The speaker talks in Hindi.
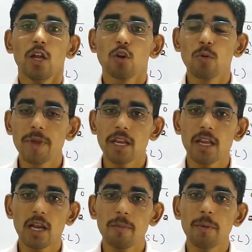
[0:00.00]

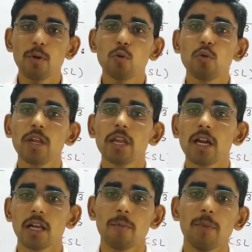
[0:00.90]
न्यूमेरिकल में भी उन्हीं के
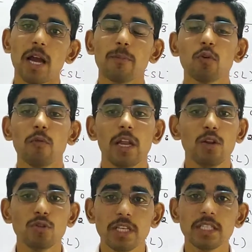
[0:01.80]
ट्रम में आपको
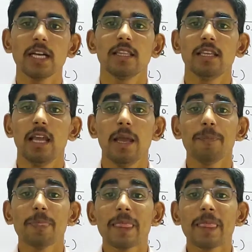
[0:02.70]
वैल्यू दी जाती है